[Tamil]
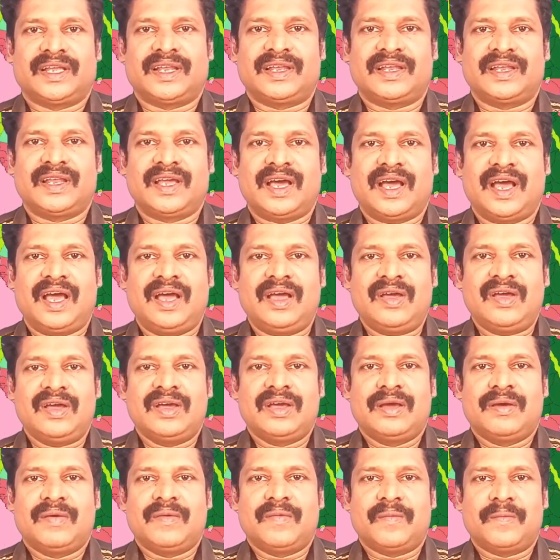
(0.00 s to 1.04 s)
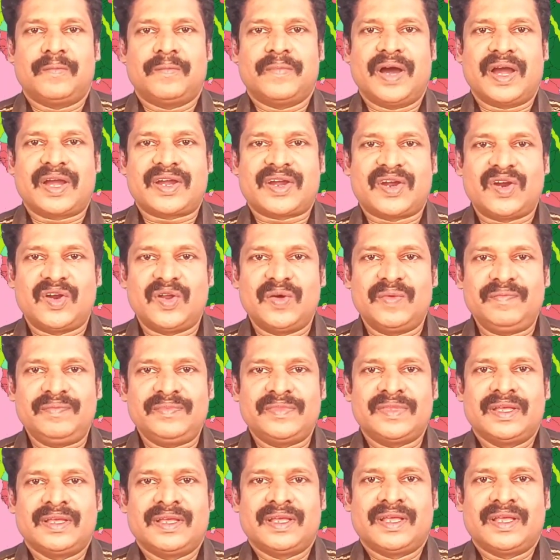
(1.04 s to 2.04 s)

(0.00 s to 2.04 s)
எல்லா மக்களும்